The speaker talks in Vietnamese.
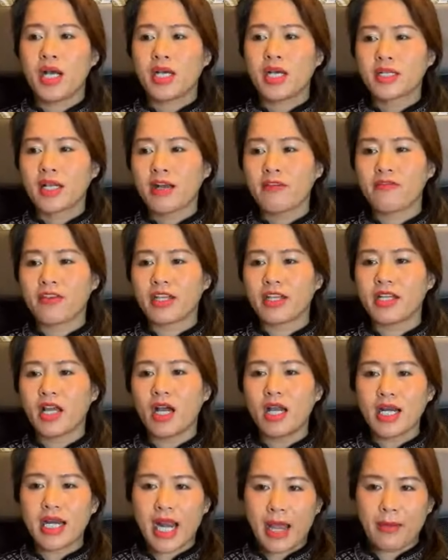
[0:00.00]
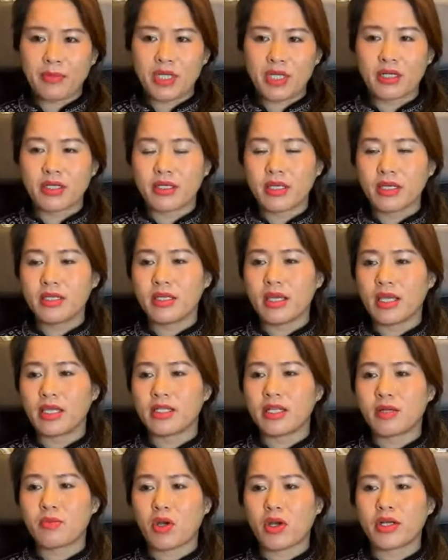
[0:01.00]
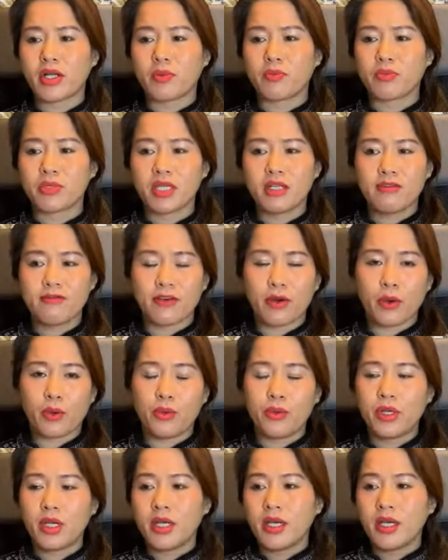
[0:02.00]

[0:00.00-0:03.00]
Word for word: các vị đó làm được những gì trong hội đồng chính phủ,